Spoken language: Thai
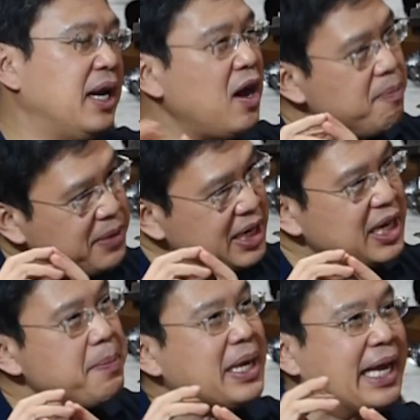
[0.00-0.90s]
แล้วยื
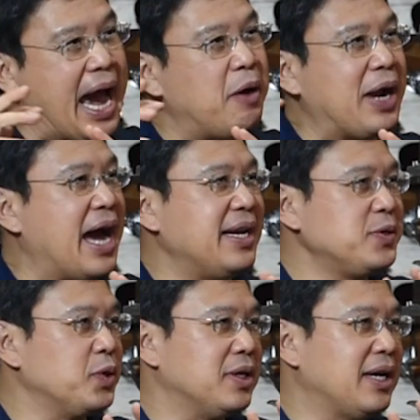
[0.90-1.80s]
ดให้มันยาวนาน
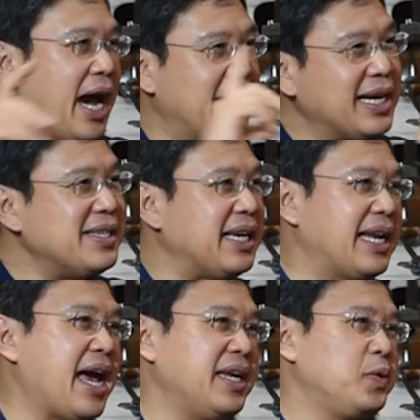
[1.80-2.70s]
ที่สุดอันนั้นคือสิ่
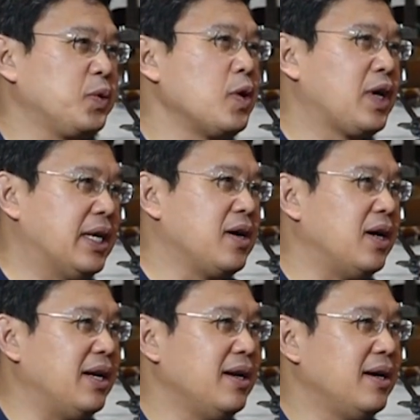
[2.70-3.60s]
งแรกที่ต้องคิดก่อน